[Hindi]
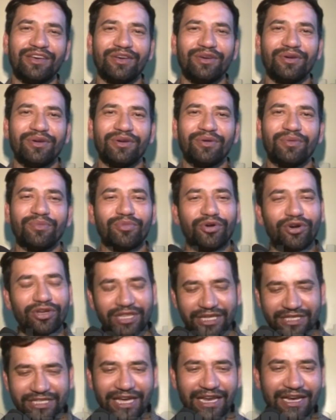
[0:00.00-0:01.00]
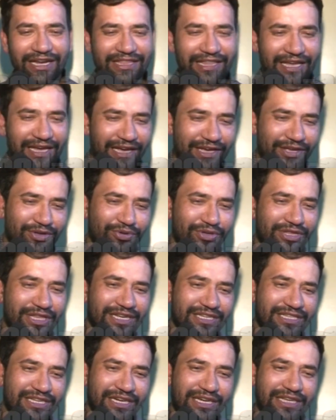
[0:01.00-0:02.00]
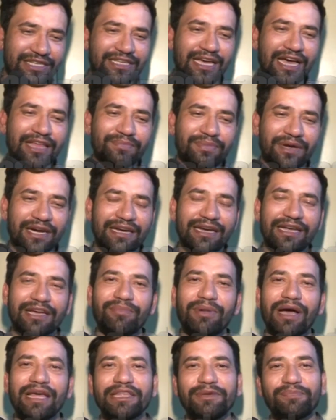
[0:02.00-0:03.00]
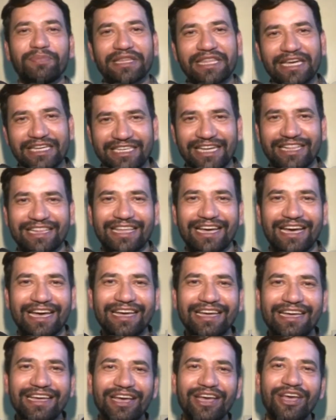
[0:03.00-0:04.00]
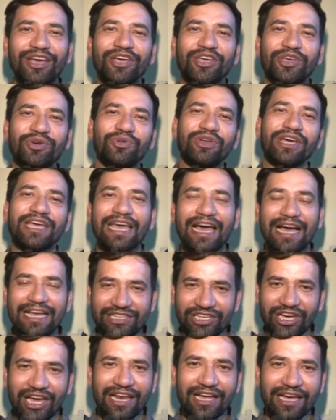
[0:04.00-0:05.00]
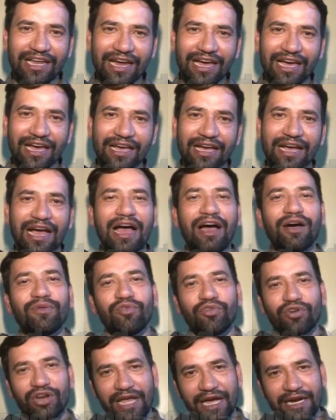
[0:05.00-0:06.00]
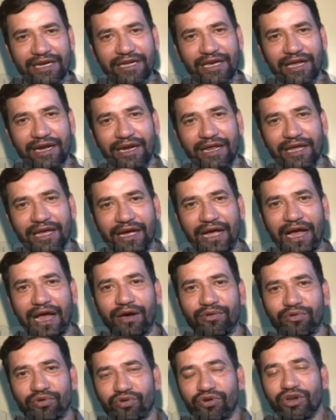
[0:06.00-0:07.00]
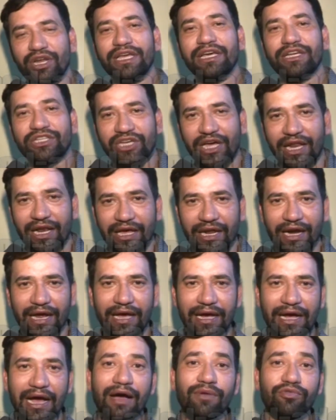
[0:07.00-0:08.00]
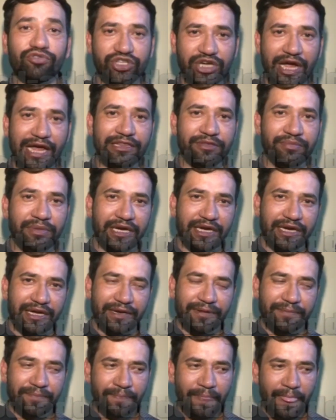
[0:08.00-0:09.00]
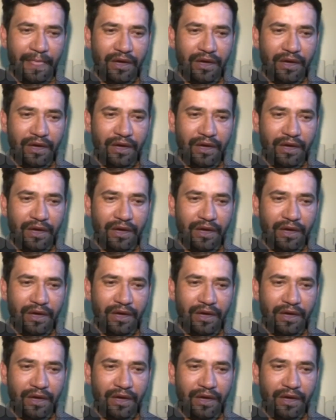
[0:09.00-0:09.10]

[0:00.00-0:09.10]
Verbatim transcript: रहे थे बहुत अच्छा लगता है क्योंकि दर्शक के साथ बैठने के बाद ही पता चलता है कि उन्हें क्या अच्छा लग रहा है कहाँ वो रिएक्ट कर रहे हैं कहाँ उनको नहीं अच्छा लग रहा है कहाँ वो शांत बैठे हैं